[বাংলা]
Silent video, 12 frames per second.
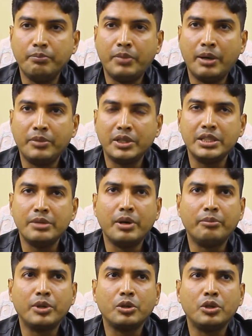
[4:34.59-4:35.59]
মামলা যে
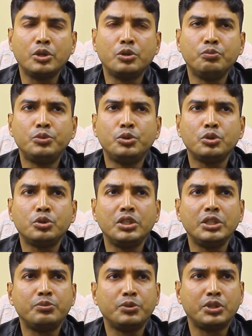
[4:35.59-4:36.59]
মামলাগুলি খুব দ্রুত
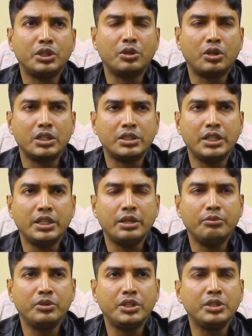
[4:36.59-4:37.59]
নিষ্পত্তি করা যায়
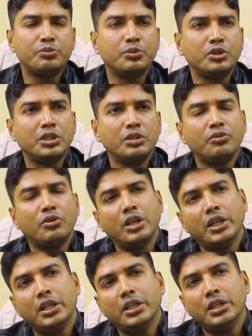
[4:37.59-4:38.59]
এবং নিষ্পত্তির
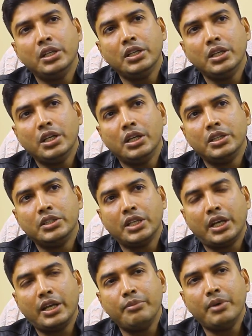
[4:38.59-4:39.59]
ফলে
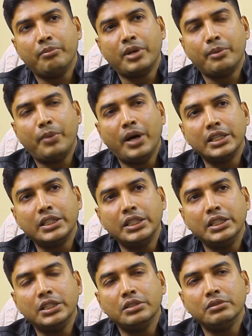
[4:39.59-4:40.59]
যারা এই মামলার বাদী